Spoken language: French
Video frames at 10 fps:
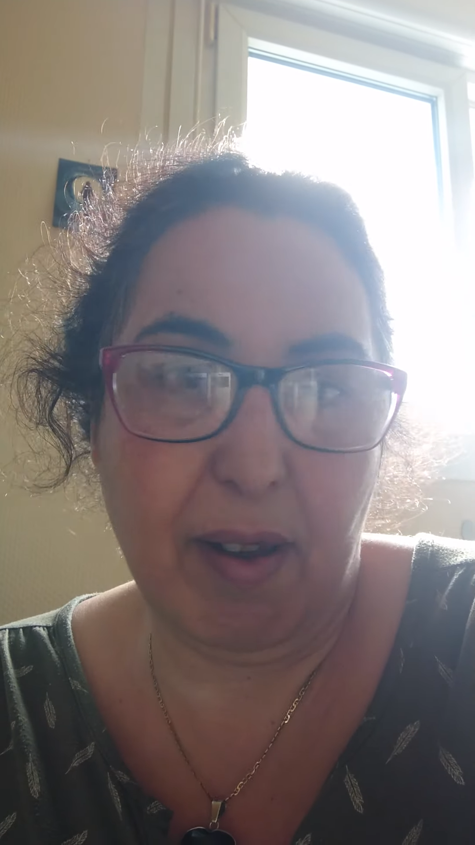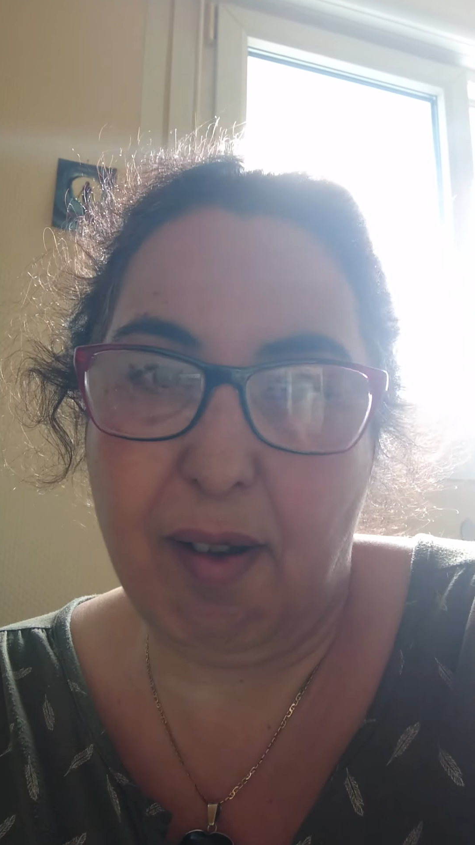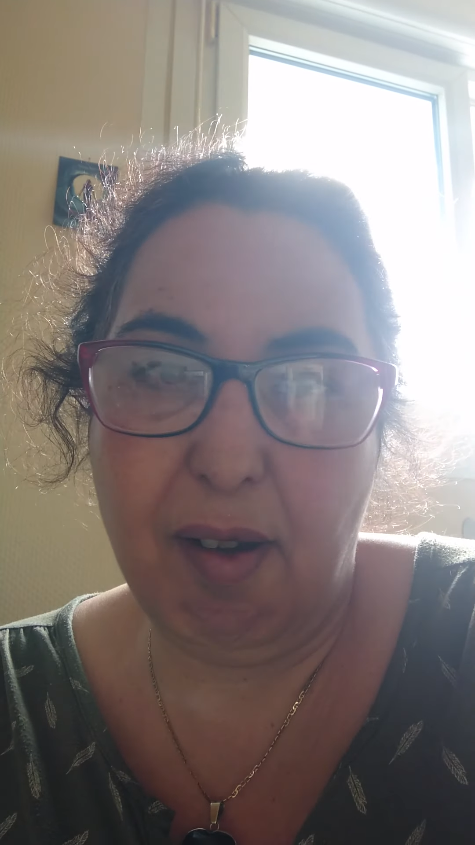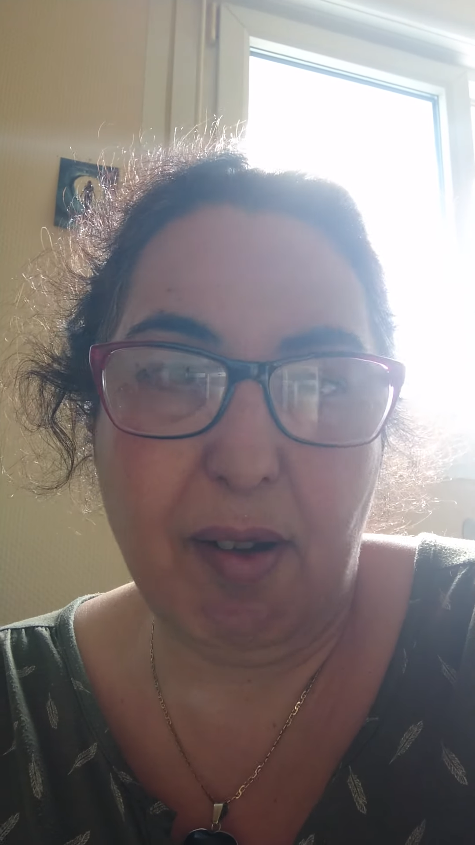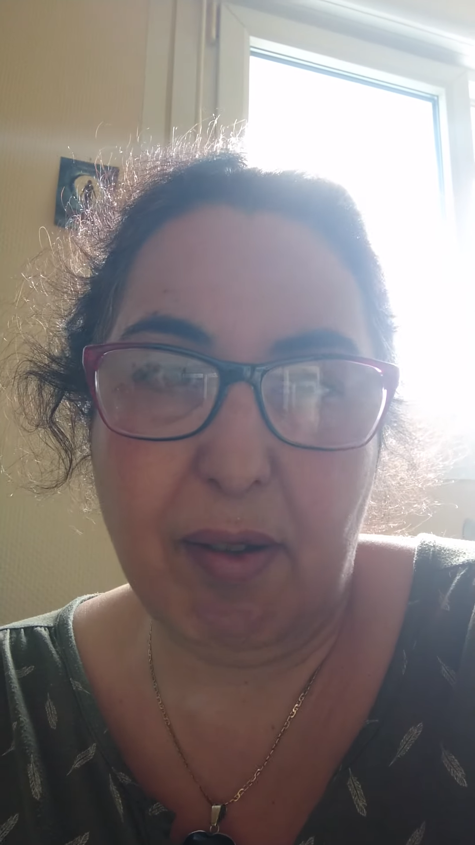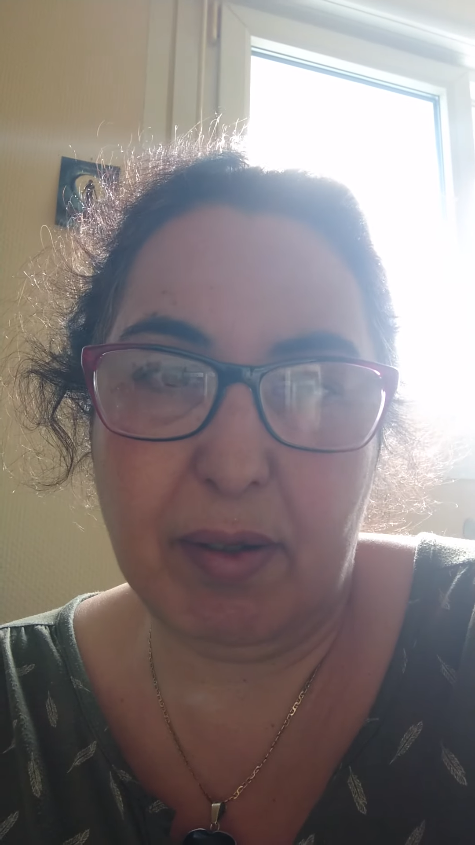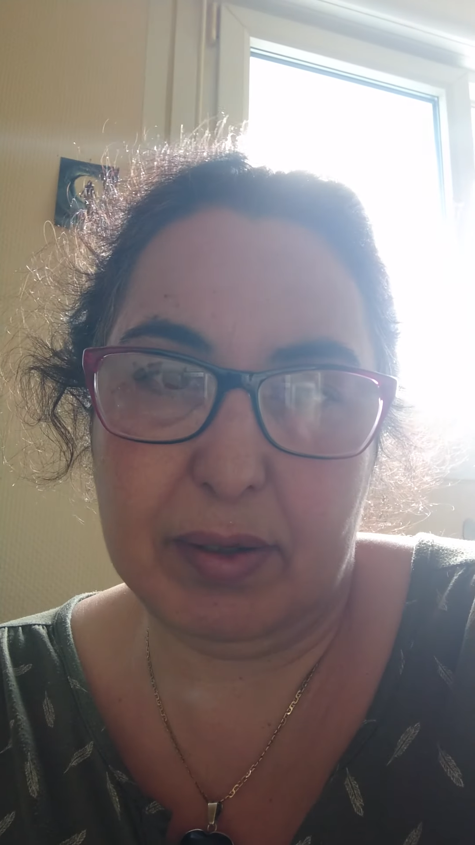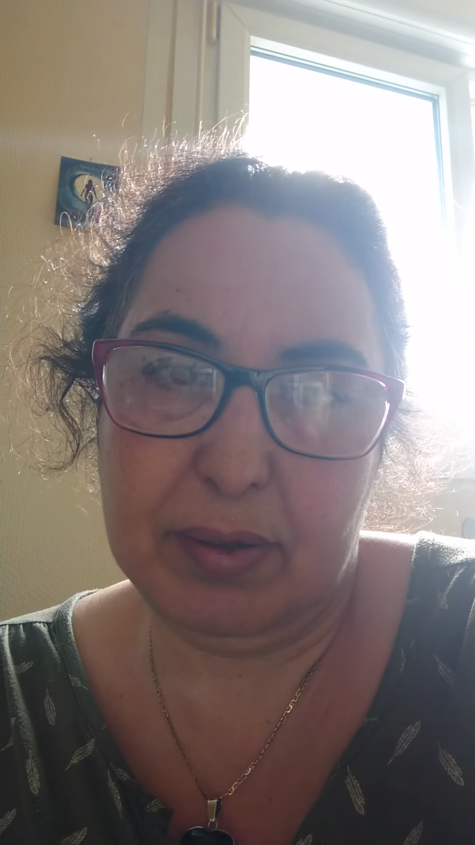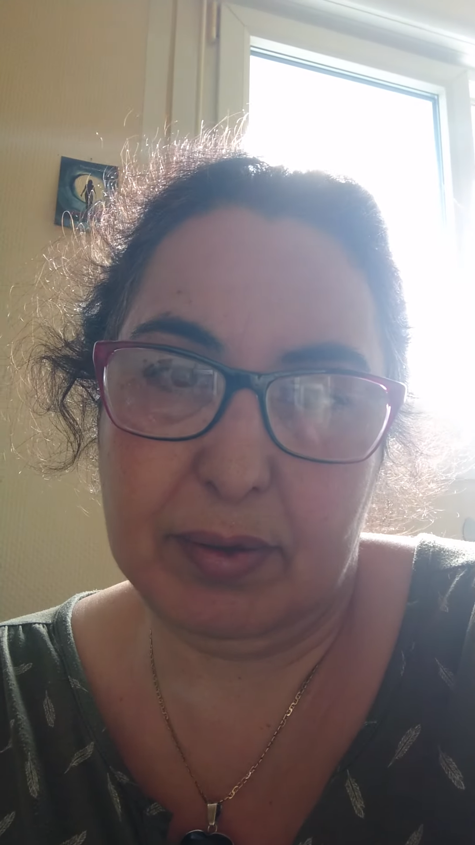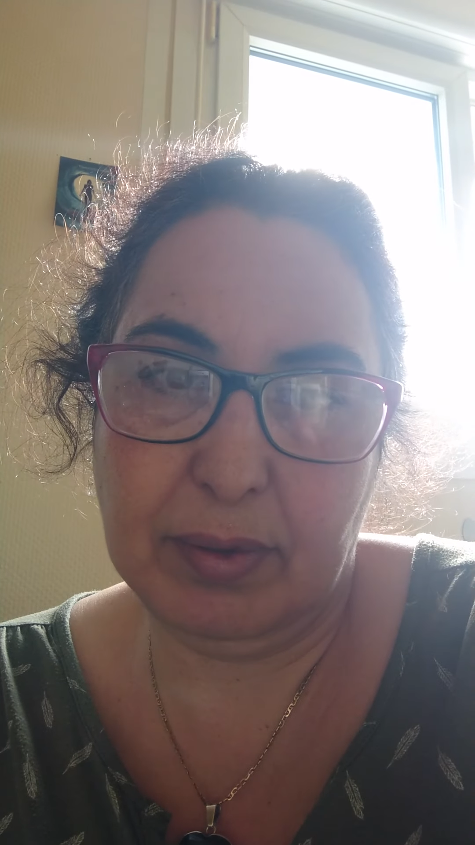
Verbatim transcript: Non.